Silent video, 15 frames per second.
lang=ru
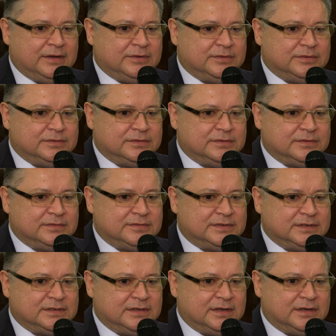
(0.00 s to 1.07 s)
он
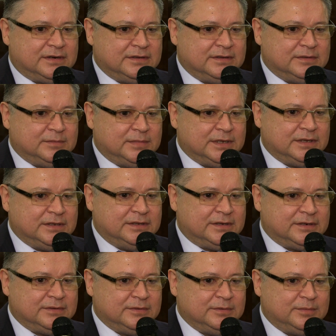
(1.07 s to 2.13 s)
всегда хранит
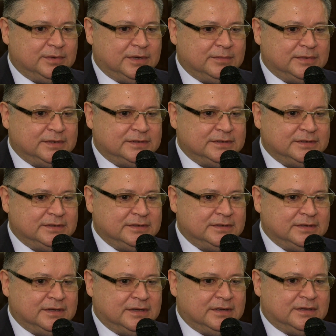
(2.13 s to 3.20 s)
благодарную память и
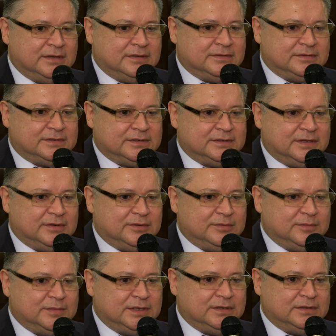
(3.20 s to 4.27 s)
всегда
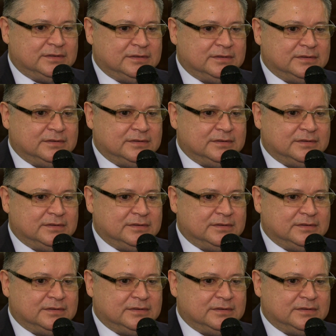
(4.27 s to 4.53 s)
умеет